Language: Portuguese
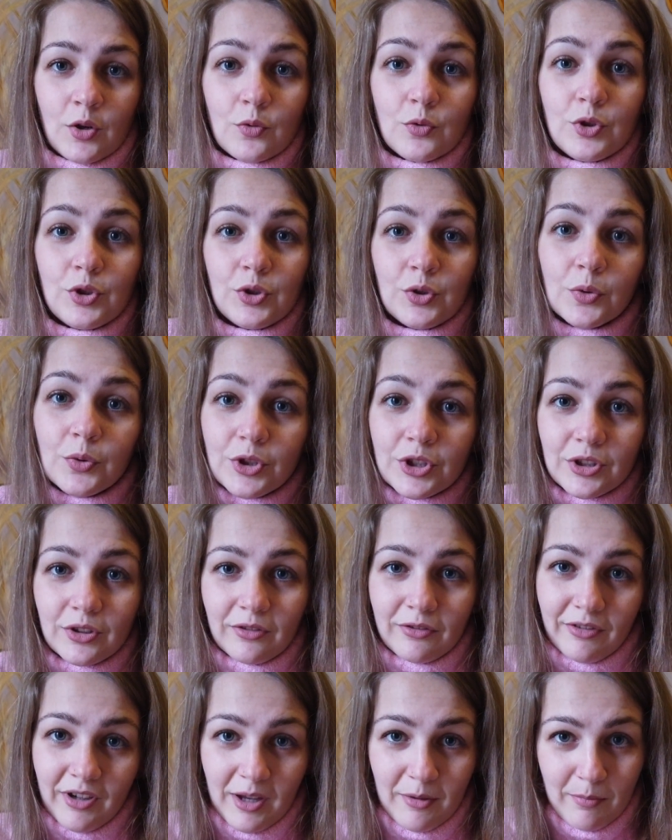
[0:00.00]
O
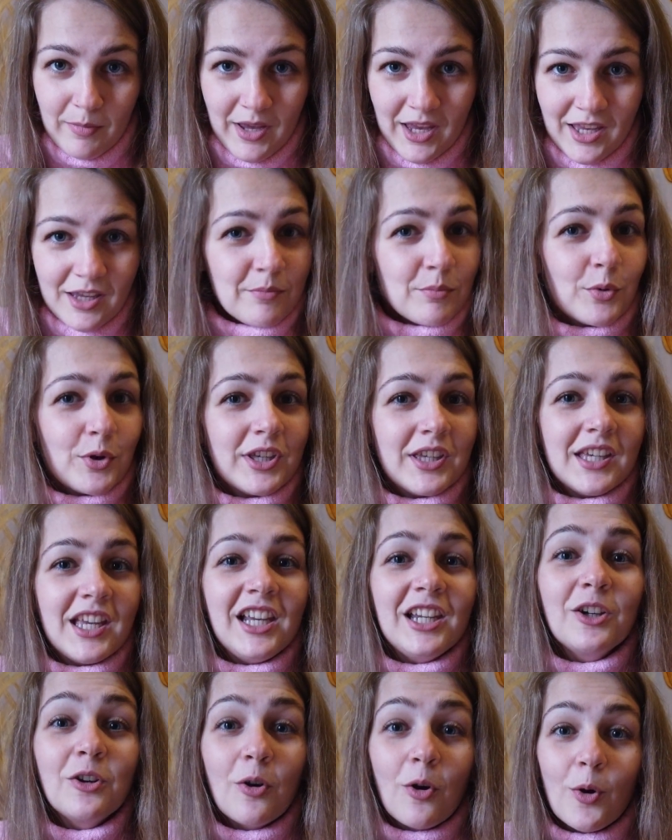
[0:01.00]
justo vai bem porque
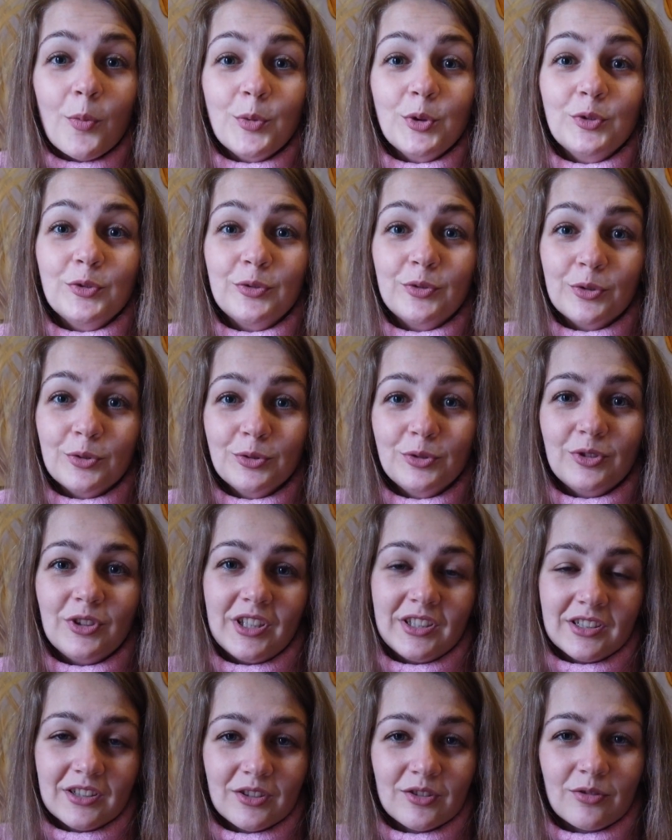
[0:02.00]
ele come do fruto
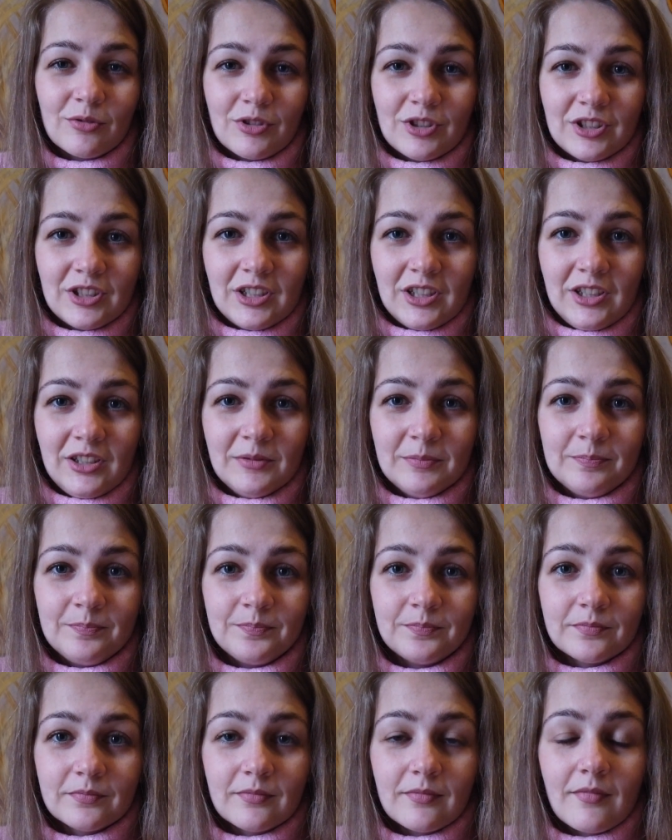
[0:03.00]
das ações dele.
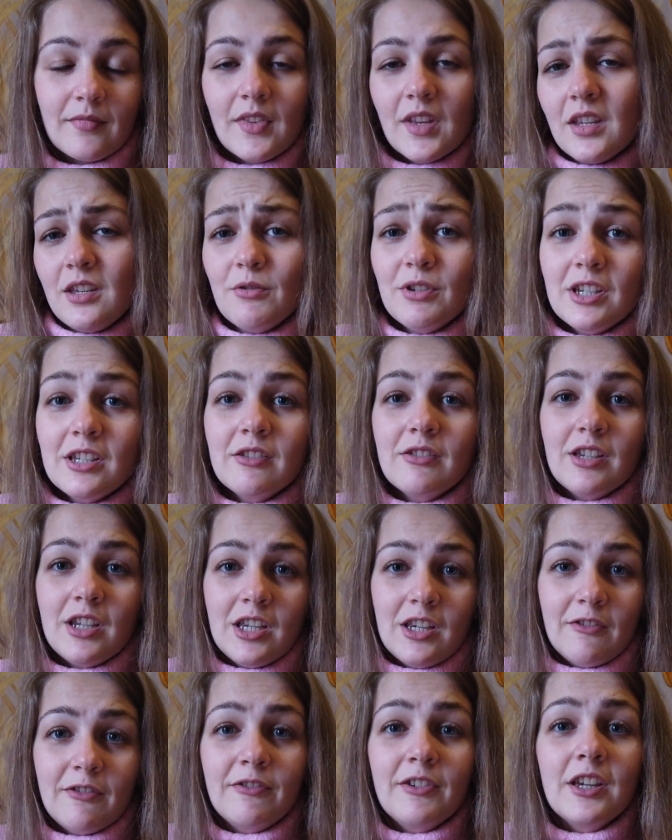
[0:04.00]
E o que
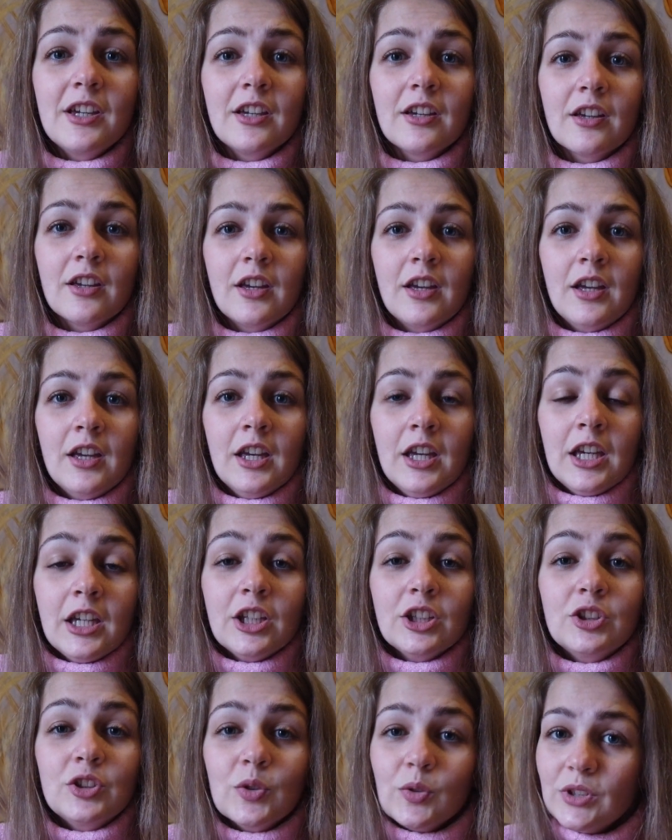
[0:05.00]
significa?
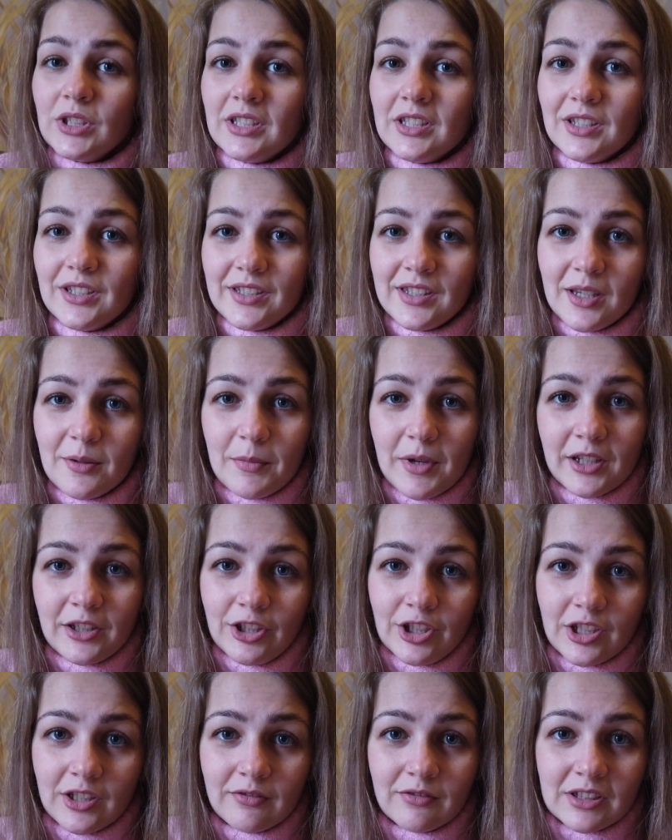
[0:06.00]
Que todas as
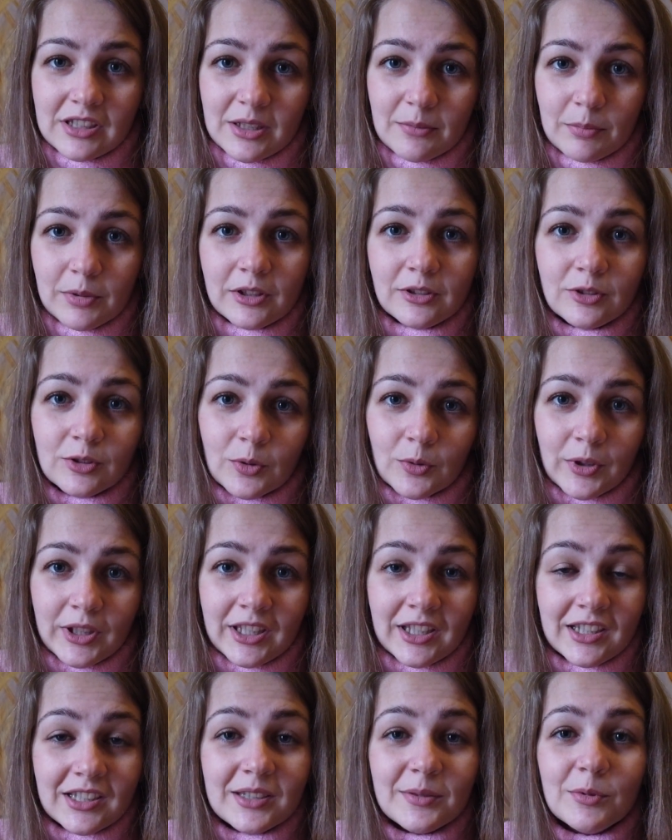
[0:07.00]
sementes que você plantou e
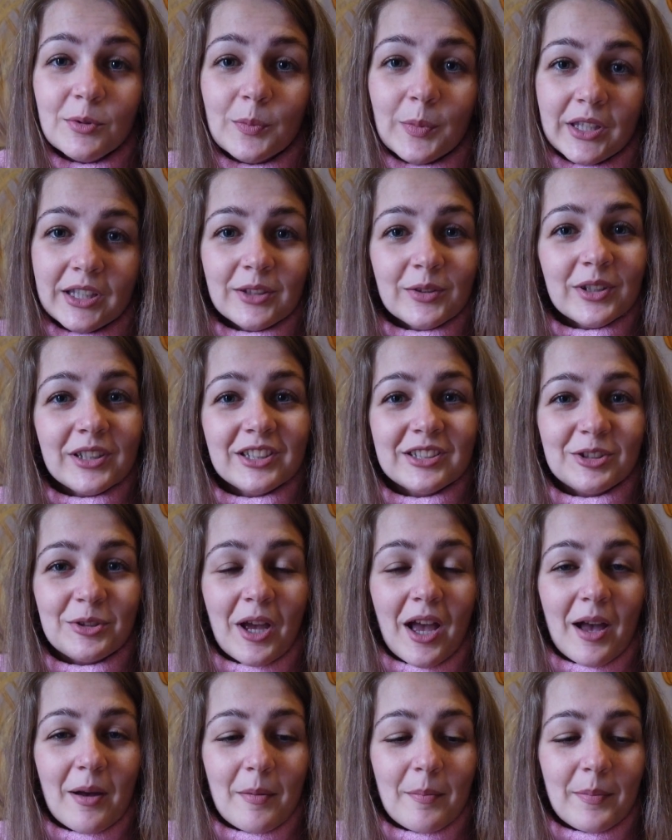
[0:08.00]
que nesse momento elas
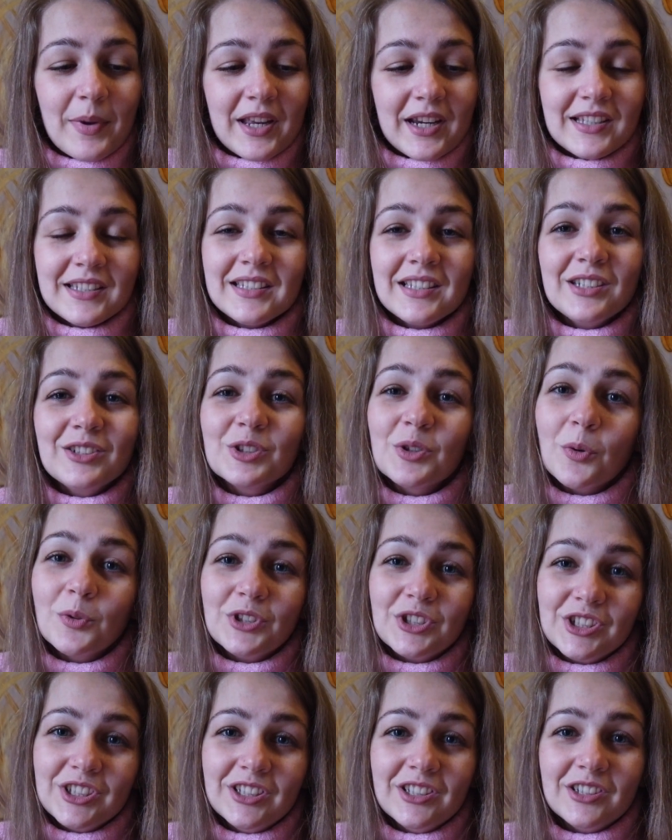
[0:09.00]
parecem
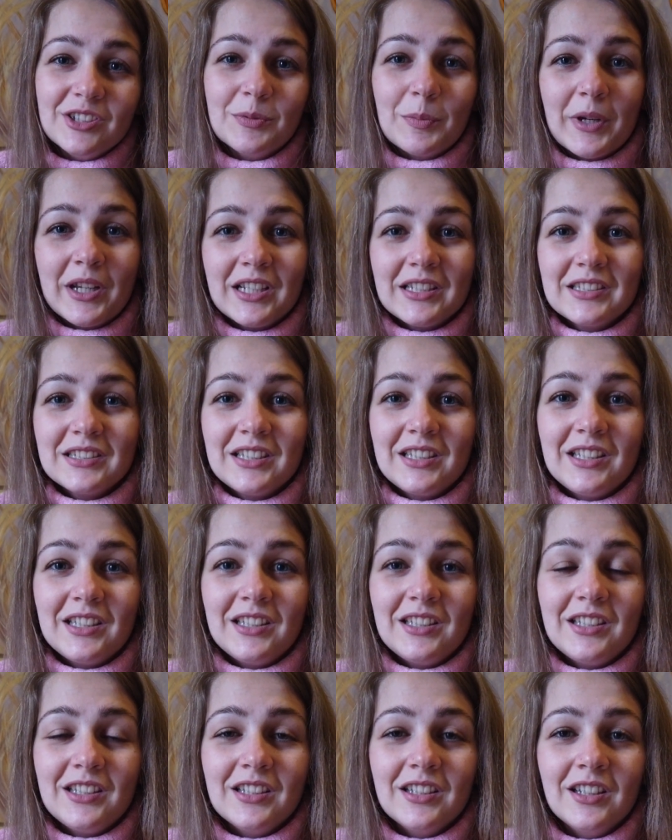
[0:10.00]
escondidas, parecem
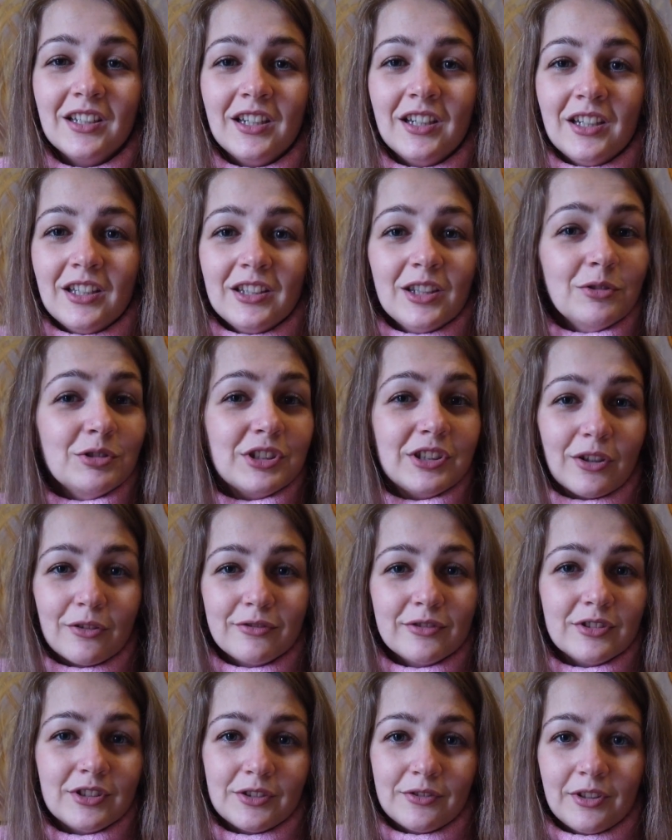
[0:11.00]
que não estão
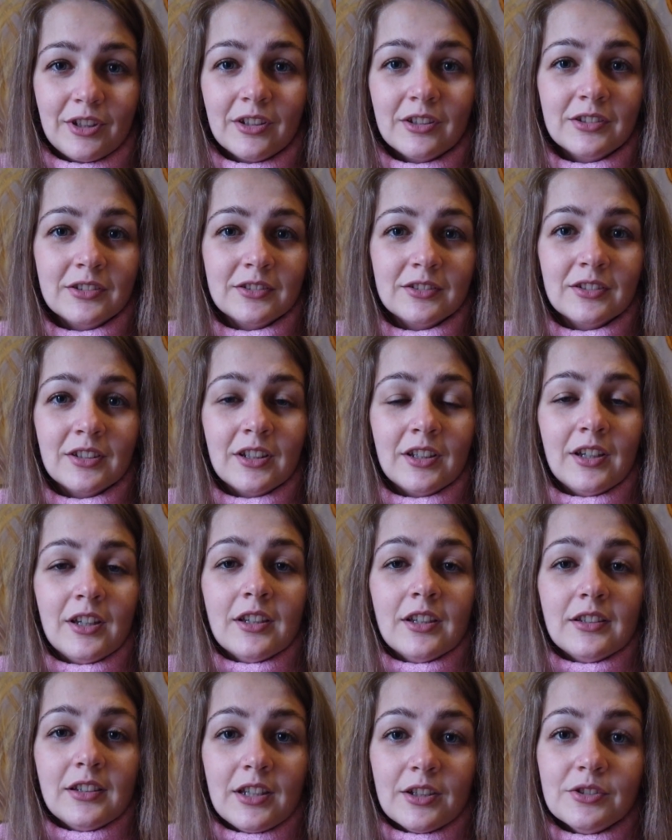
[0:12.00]
frutificando,
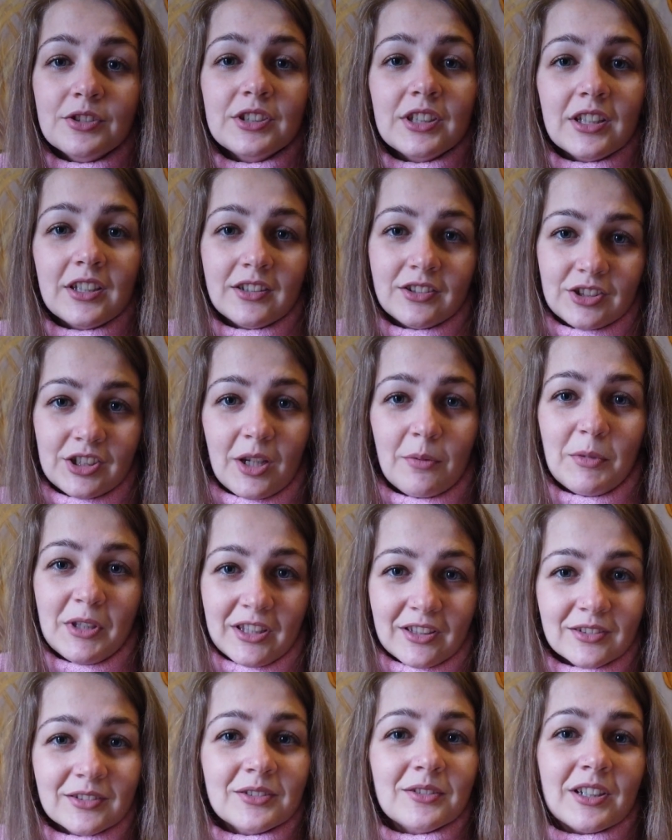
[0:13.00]
Deus está
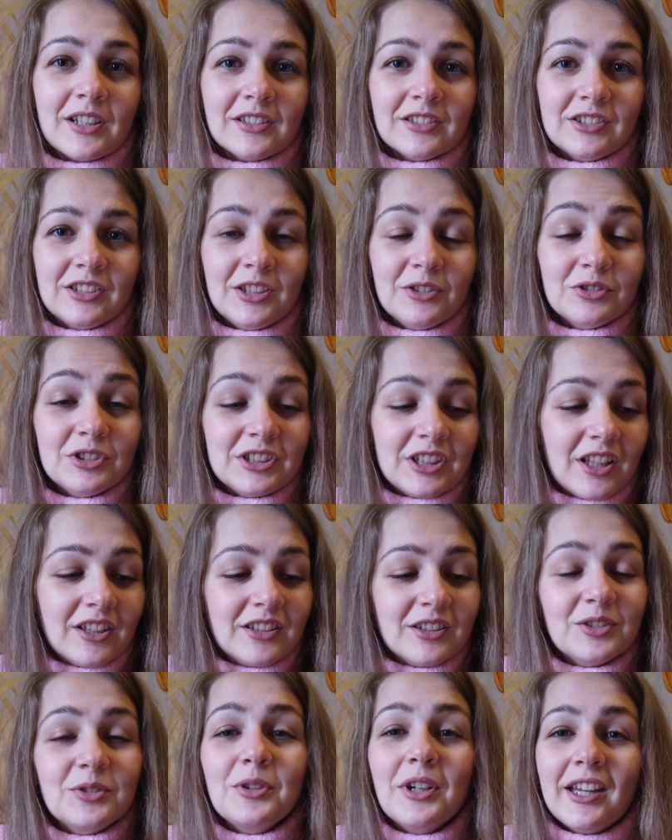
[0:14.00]
germinando elas. Deus está
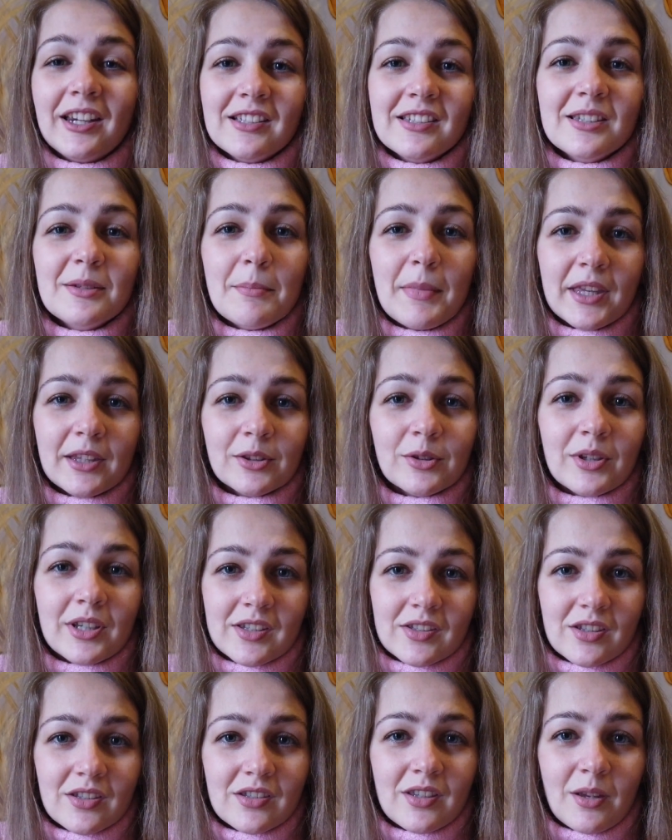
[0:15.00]
dando crescimento a
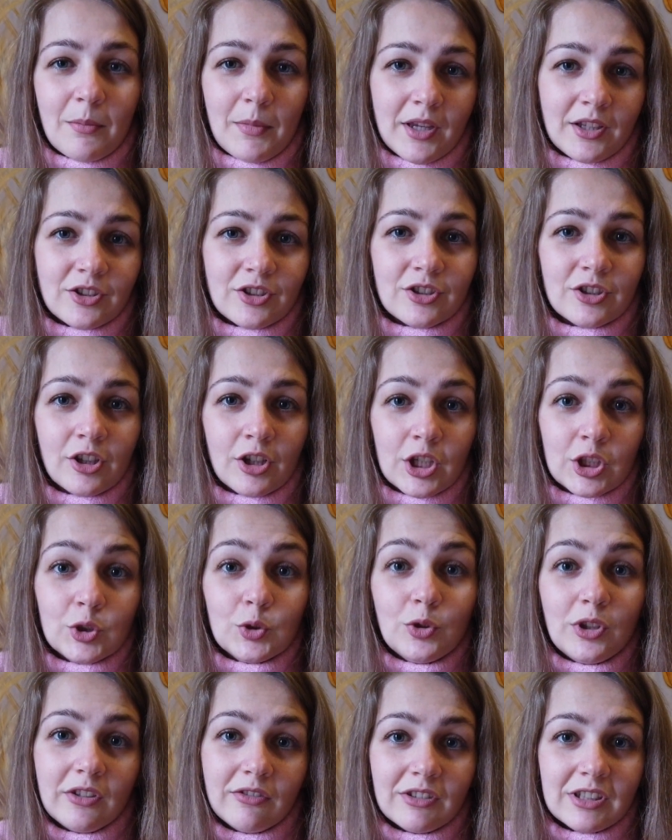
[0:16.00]
essas sementes.
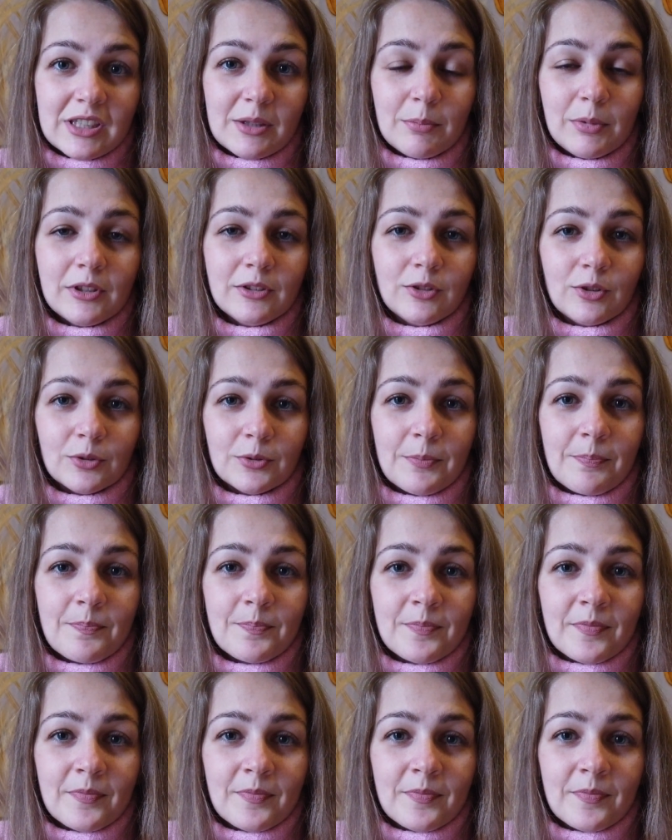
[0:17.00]
Tudo que você plantou.